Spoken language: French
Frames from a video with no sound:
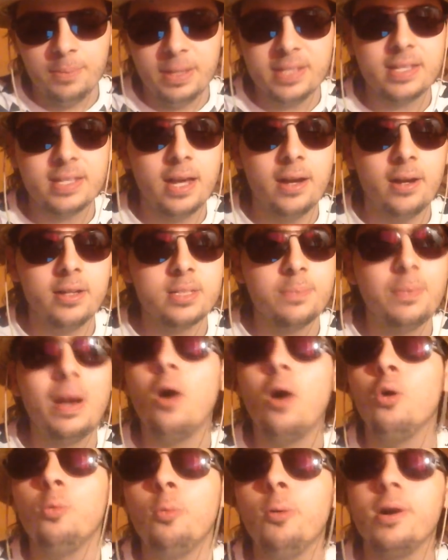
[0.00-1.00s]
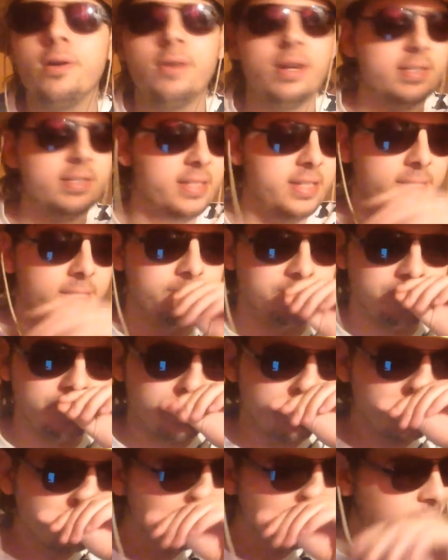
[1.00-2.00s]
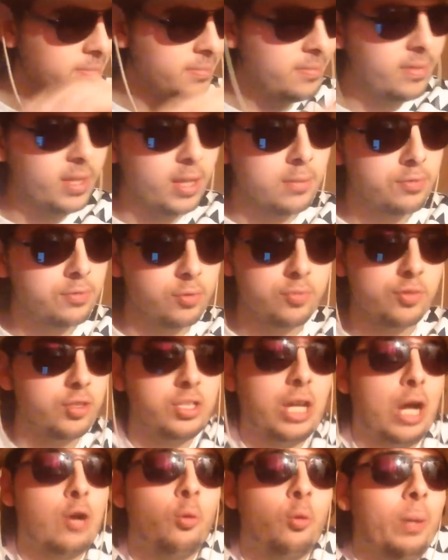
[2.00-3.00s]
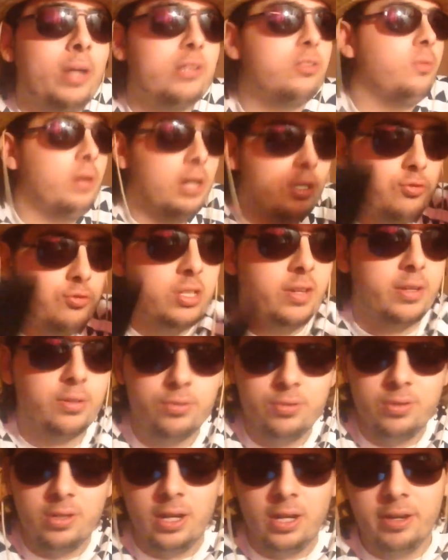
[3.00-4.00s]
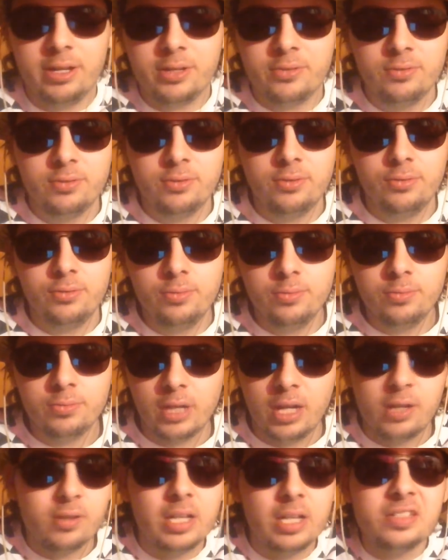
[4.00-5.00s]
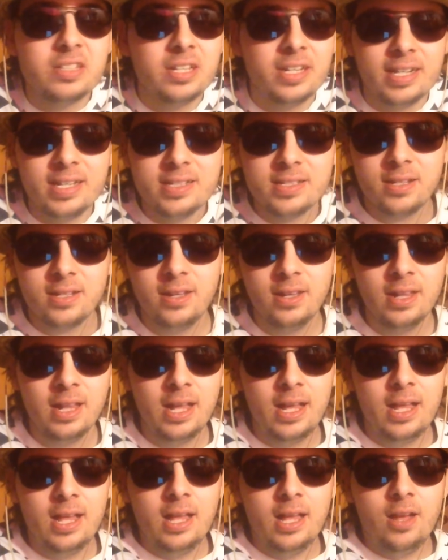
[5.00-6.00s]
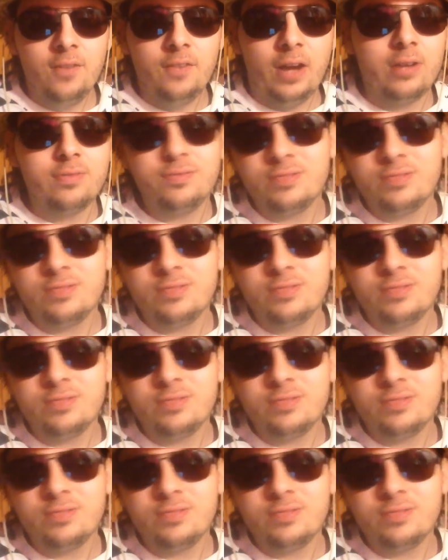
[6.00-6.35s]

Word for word: Mais c'est euh, pas un robot, hein, c'est un combattant, hein, juste avec une, avec une tenue, qui est assez classe enfin,